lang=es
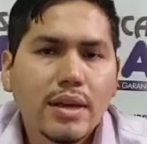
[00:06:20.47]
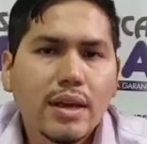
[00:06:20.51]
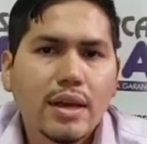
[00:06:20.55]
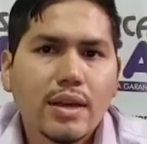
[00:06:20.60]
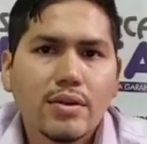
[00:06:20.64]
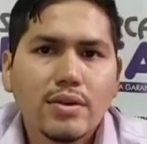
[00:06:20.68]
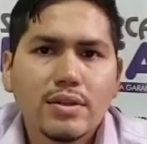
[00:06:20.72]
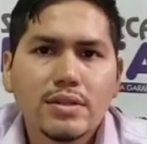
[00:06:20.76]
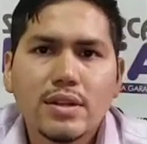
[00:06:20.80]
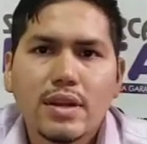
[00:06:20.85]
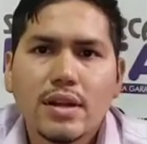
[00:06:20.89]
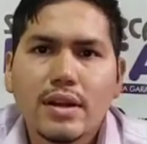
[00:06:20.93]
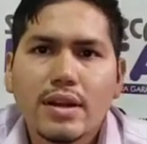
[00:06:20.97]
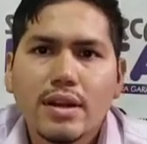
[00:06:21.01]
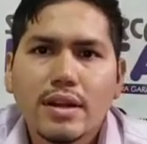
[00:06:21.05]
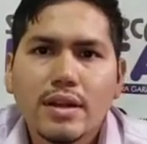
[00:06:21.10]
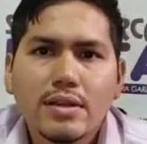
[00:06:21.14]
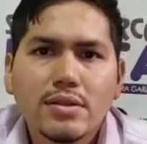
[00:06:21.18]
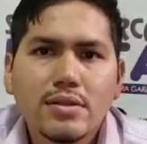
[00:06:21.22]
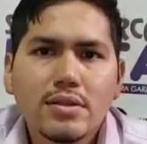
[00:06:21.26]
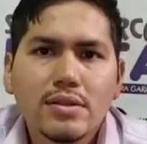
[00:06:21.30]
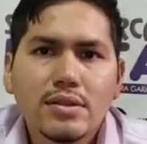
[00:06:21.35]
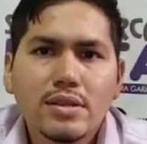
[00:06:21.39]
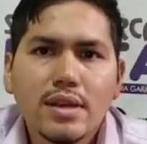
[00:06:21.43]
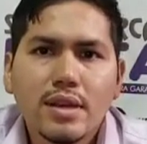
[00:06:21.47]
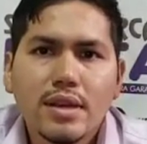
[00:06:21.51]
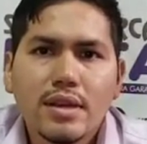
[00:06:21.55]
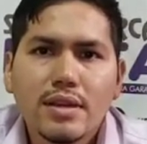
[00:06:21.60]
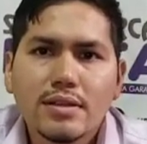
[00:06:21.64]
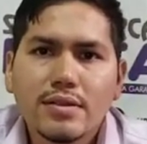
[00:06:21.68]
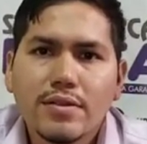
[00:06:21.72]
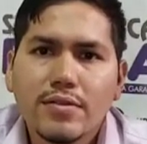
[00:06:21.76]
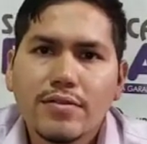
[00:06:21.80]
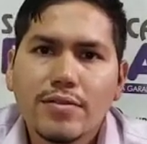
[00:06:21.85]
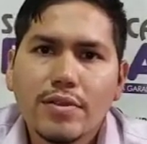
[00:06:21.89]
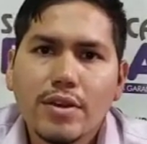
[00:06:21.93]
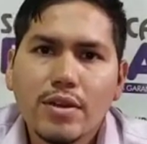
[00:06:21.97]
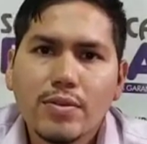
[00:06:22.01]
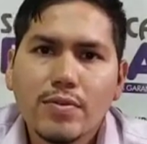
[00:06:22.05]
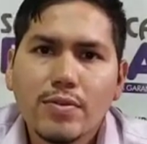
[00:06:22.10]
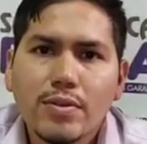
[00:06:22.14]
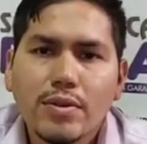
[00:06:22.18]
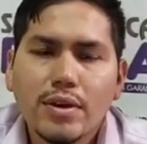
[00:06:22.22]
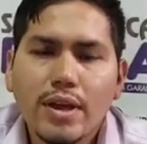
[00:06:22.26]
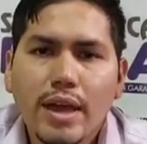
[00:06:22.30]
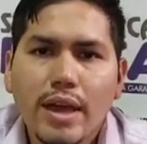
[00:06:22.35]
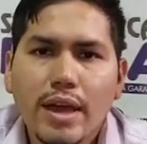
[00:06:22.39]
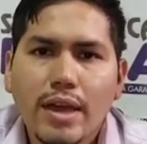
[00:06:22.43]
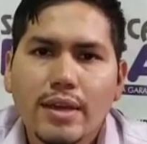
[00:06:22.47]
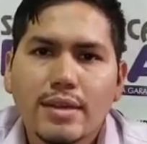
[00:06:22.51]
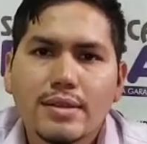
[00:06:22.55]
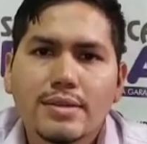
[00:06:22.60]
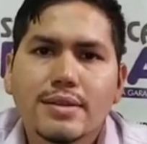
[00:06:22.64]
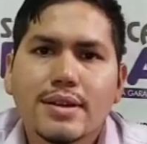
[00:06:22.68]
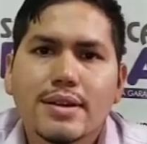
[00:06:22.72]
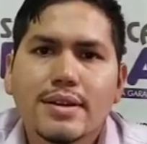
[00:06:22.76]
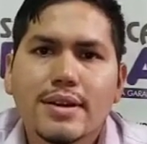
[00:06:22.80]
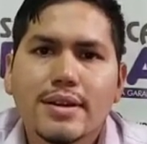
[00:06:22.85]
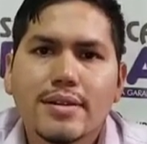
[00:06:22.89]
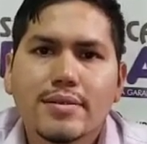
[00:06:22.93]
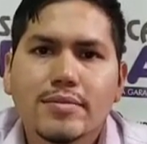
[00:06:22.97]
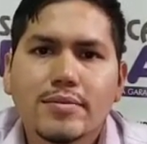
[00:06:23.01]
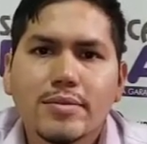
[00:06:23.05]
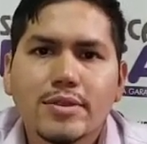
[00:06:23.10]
en nuestras redes sociales Facebook e Instagram.